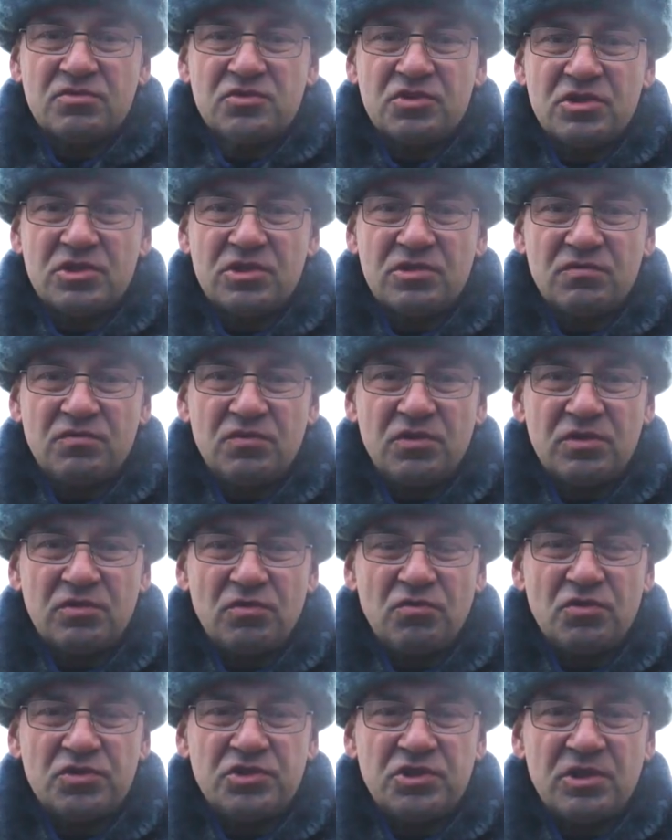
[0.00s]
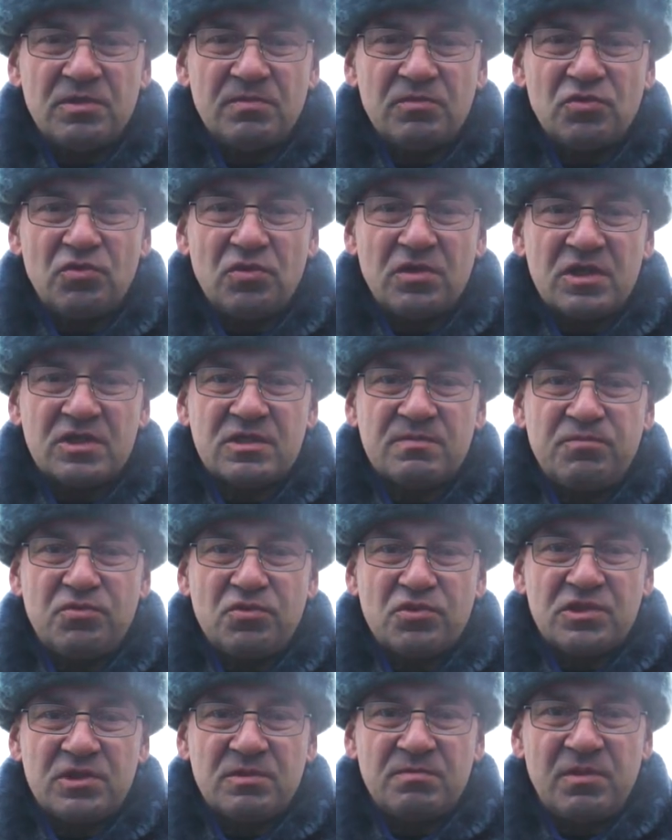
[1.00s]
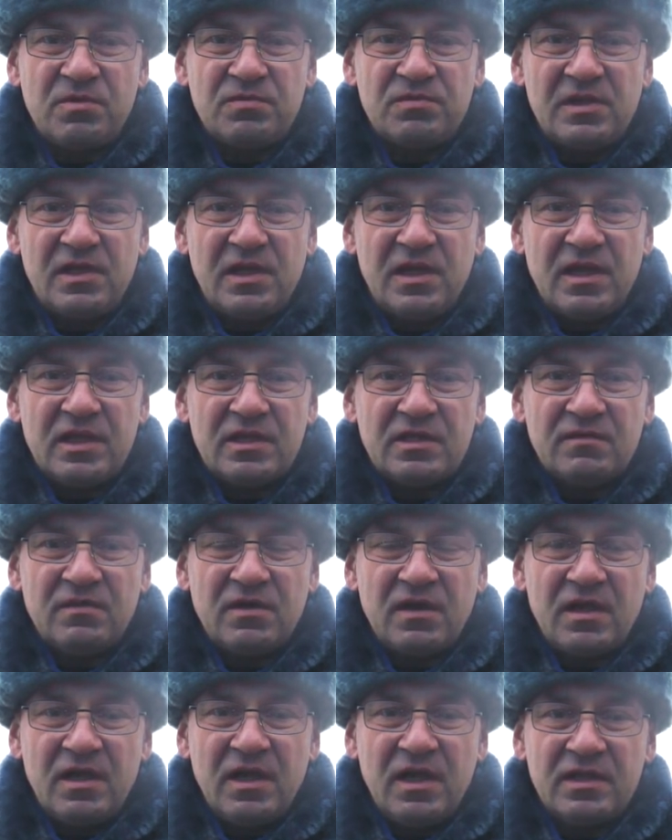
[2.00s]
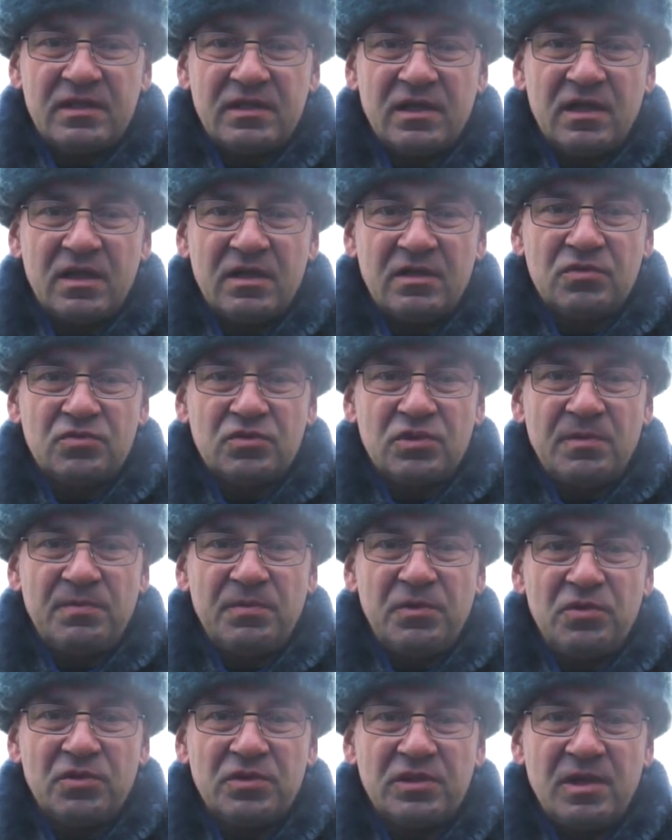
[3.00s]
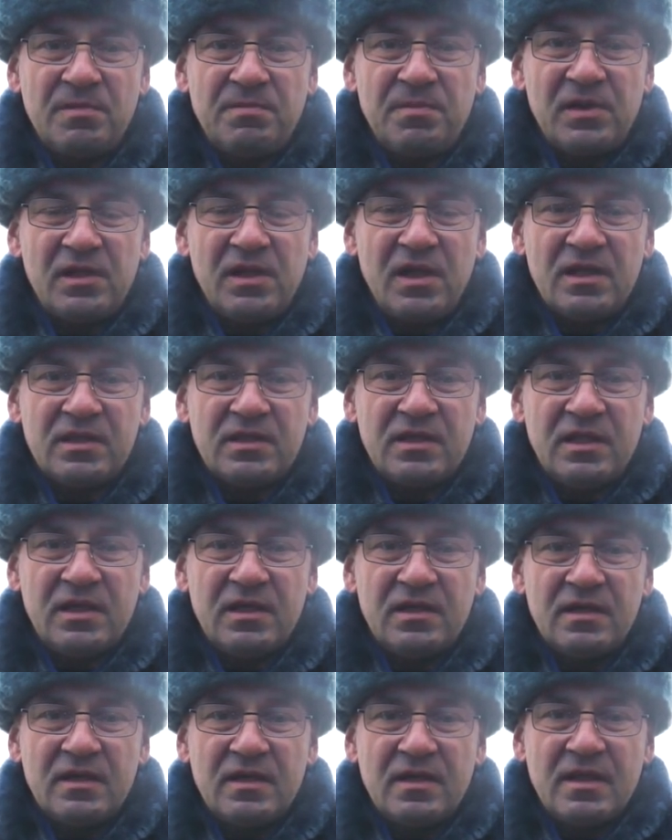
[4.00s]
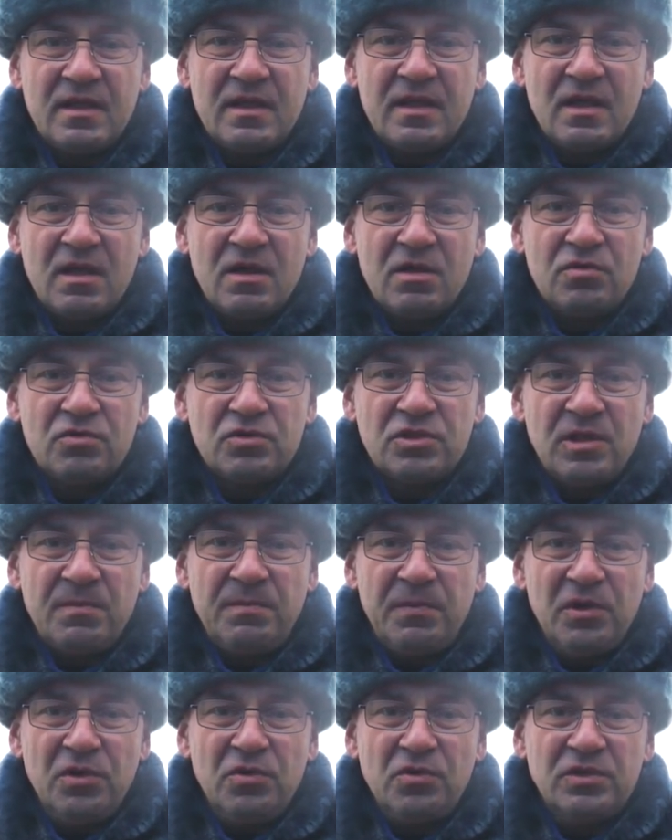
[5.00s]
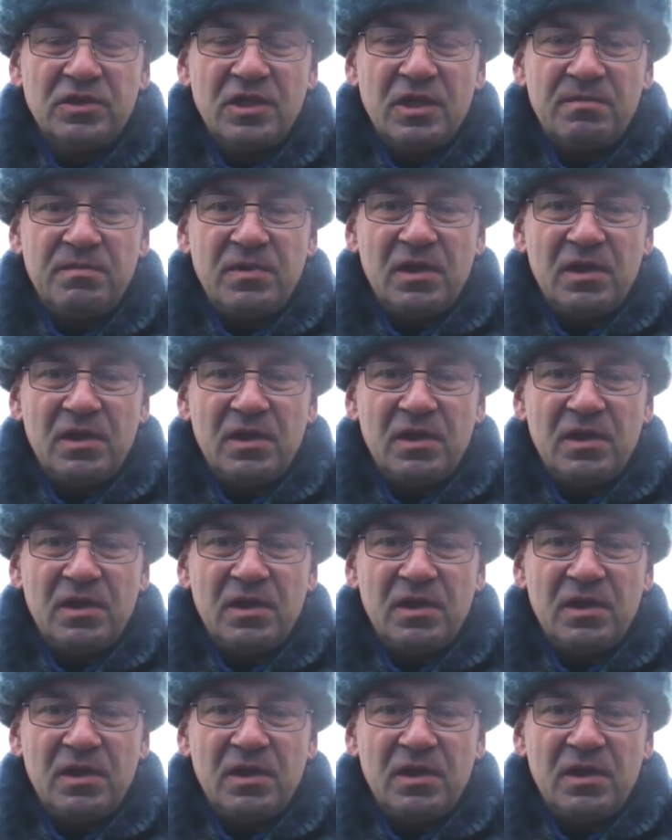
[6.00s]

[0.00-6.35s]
Существует очень много способов для этого. Это и утепленные палатки, утепленное